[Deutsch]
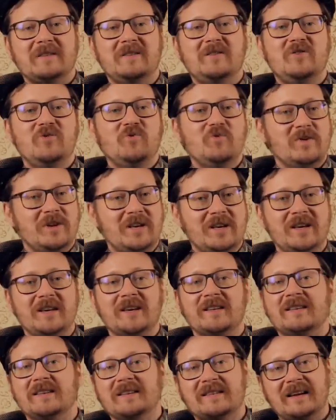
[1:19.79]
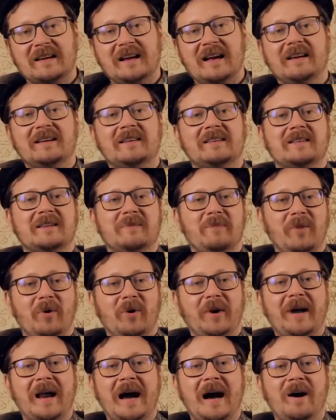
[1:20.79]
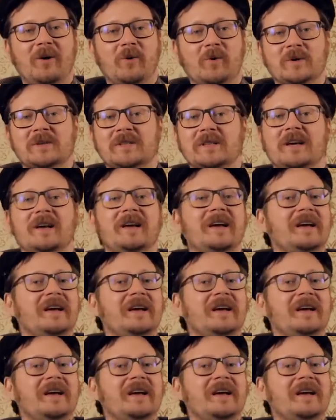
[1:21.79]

Juli ist es dann alles im neuen Haus